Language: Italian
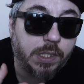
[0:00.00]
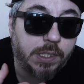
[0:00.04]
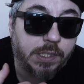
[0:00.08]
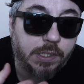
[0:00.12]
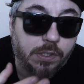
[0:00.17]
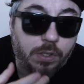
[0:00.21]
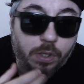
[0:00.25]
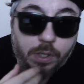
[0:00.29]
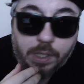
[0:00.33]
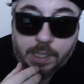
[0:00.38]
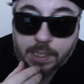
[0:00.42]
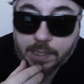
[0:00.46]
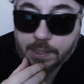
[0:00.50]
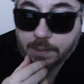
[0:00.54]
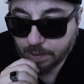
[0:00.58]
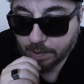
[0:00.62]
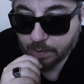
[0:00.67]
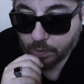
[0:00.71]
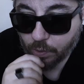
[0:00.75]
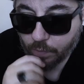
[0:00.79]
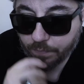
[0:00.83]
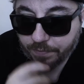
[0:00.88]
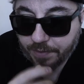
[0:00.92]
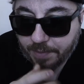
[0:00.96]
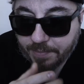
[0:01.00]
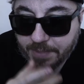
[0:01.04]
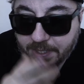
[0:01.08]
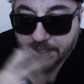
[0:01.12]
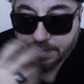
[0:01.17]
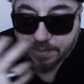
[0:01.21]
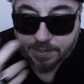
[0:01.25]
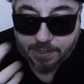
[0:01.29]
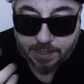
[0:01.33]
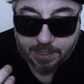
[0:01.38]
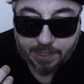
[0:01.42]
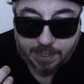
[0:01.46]
di dollari.
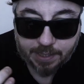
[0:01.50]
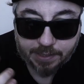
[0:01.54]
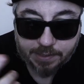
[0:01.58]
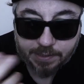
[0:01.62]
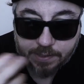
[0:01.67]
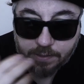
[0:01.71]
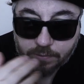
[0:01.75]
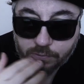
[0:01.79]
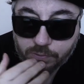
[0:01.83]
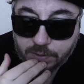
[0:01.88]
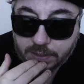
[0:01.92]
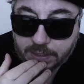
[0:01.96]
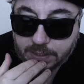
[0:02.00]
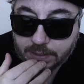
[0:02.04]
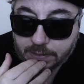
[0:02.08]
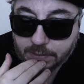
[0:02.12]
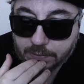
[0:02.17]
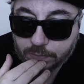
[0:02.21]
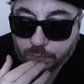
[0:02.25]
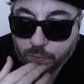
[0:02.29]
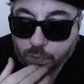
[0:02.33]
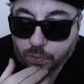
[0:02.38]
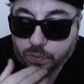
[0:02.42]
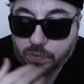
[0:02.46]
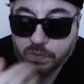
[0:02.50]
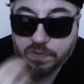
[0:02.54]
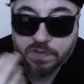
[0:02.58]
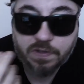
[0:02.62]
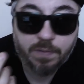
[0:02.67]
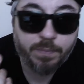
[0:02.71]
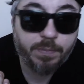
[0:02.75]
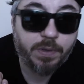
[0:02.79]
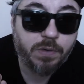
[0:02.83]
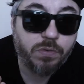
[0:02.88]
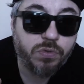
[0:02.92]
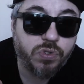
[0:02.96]
Ovviamente anche qui tutto
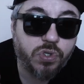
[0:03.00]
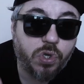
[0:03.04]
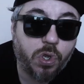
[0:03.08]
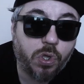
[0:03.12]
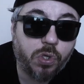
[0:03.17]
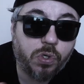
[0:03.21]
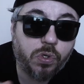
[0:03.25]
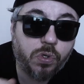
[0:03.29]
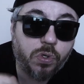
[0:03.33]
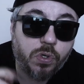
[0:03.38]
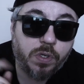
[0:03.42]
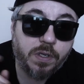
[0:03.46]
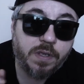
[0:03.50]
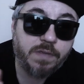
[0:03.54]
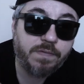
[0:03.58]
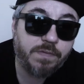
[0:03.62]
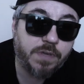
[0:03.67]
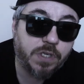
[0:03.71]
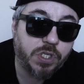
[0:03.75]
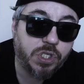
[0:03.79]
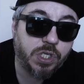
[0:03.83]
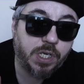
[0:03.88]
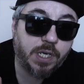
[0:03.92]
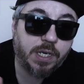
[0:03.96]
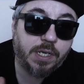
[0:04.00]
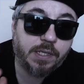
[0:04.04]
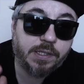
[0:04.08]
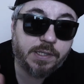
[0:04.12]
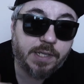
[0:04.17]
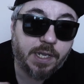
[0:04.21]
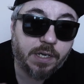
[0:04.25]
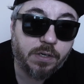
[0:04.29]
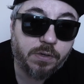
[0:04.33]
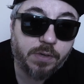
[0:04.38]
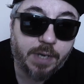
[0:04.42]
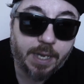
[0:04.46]
sembra un gioco e invece in
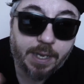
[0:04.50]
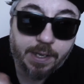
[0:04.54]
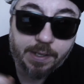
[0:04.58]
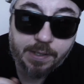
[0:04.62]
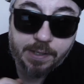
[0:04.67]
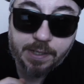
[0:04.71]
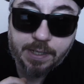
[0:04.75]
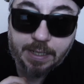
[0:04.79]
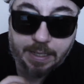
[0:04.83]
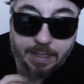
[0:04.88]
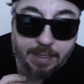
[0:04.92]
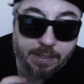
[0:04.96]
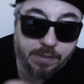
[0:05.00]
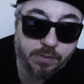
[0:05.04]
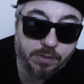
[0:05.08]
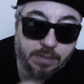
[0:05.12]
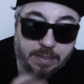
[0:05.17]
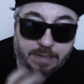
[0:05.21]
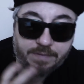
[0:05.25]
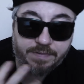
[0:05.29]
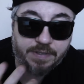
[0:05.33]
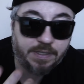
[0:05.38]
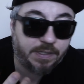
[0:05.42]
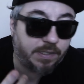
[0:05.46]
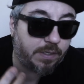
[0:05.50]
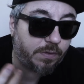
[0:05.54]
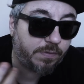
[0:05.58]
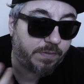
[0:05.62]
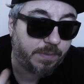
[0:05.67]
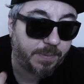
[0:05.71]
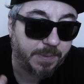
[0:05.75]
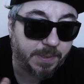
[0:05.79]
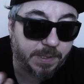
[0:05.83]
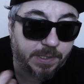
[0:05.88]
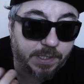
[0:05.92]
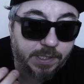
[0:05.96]
realtà non è e la, la vita
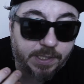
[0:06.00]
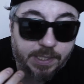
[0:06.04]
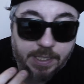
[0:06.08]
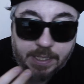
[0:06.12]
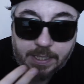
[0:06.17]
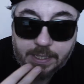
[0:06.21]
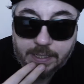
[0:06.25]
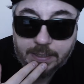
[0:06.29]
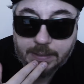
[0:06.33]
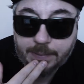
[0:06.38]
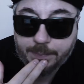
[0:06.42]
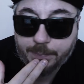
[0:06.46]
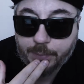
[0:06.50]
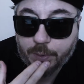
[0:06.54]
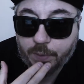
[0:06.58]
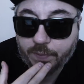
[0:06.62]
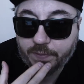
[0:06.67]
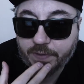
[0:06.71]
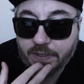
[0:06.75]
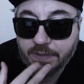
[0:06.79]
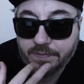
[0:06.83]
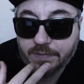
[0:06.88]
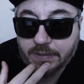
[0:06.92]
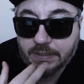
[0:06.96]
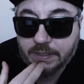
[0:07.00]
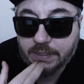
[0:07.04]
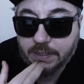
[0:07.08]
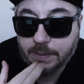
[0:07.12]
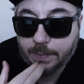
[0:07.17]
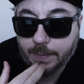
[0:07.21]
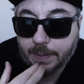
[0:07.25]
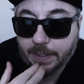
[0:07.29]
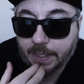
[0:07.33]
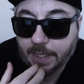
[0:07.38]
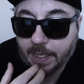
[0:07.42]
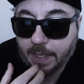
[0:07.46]
ovviamente delle povere
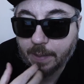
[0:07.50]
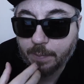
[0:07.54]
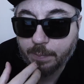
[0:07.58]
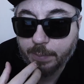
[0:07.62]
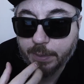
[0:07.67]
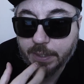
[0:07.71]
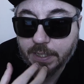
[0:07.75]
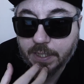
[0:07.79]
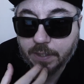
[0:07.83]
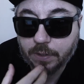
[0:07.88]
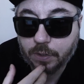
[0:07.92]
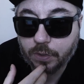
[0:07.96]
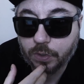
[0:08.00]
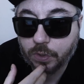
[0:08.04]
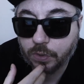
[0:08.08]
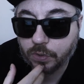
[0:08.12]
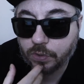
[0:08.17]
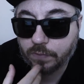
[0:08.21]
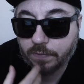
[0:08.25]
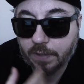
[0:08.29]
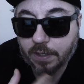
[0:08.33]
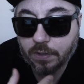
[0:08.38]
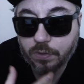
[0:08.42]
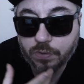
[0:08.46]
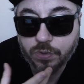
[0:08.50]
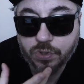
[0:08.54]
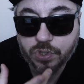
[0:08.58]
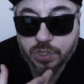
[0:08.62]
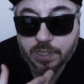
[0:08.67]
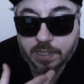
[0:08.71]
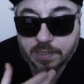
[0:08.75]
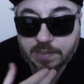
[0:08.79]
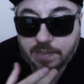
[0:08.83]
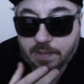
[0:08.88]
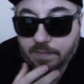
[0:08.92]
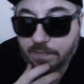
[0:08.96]
vittime è in pericolo, dovranno
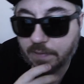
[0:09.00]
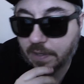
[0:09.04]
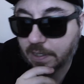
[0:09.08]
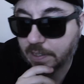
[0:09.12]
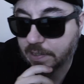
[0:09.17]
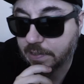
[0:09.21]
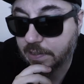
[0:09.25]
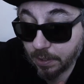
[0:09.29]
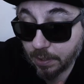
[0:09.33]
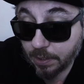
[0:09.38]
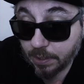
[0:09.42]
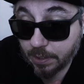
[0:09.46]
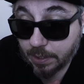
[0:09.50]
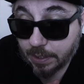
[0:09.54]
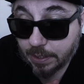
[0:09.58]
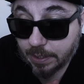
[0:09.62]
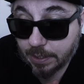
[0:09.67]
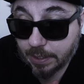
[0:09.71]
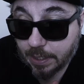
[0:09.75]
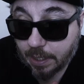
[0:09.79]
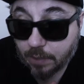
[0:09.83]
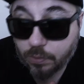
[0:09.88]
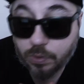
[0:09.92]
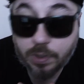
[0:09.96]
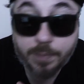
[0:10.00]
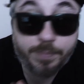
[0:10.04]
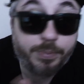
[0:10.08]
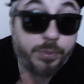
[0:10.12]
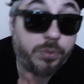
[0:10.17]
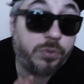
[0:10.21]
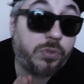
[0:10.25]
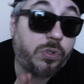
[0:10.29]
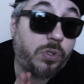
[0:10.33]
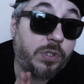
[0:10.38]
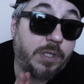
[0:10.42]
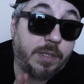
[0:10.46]
riuscire a salvarsi. Eh, a quel
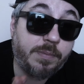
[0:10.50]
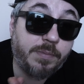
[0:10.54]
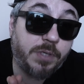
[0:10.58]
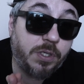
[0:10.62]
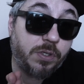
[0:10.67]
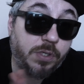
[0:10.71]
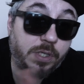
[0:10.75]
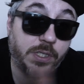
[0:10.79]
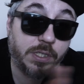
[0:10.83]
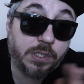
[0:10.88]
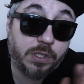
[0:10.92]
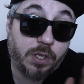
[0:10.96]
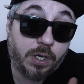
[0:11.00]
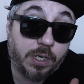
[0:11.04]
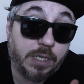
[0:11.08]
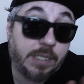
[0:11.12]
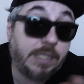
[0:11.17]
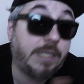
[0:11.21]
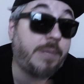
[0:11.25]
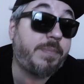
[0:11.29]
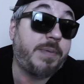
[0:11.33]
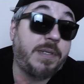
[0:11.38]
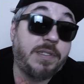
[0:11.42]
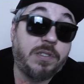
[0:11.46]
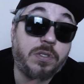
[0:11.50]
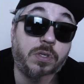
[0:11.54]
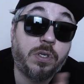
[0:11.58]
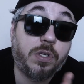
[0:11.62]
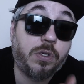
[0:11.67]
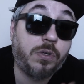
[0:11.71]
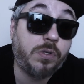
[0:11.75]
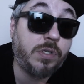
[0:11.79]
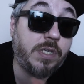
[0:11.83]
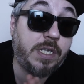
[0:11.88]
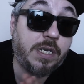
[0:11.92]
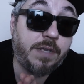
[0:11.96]
punto del milione di dollari penso che
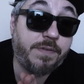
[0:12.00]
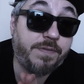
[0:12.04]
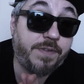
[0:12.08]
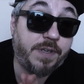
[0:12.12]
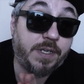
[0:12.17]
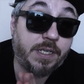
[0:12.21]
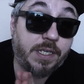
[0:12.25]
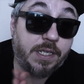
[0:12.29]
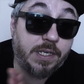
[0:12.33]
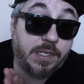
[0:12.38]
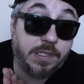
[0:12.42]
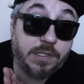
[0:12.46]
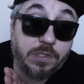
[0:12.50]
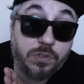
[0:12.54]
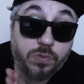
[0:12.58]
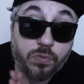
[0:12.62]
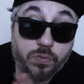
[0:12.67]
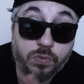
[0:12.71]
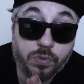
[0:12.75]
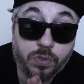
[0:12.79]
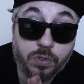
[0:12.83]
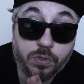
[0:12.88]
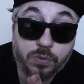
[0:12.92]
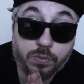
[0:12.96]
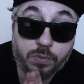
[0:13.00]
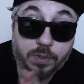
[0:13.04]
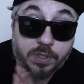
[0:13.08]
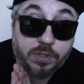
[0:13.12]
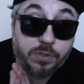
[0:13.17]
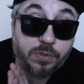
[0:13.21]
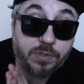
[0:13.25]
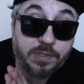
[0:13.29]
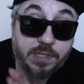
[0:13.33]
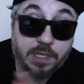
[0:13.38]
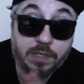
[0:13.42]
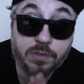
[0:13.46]
non gliene freghi a nessuno
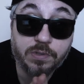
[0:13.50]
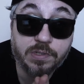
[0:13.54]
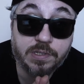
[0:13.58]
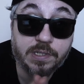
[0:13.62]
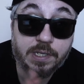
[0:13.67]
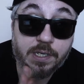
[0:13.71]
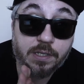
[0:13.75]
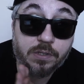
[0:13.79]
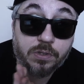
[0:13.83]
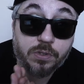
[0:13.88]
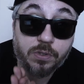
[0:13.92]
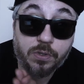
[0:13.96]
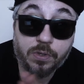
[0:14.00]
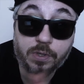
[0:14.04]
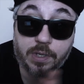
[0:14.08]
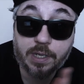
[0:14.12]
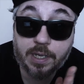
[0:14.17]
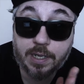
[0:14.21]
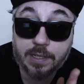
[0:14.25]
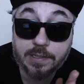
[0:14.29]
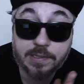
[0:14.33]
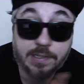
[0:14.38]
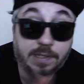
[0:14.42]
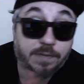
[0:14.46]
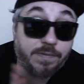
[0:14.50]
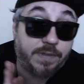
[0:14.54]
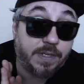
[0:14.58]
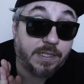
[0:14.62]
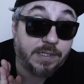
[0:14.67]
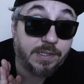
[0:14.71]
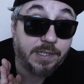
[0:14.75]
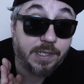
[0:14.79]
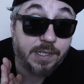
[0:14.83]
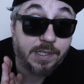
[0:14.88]
quando sei costretto a salvarti le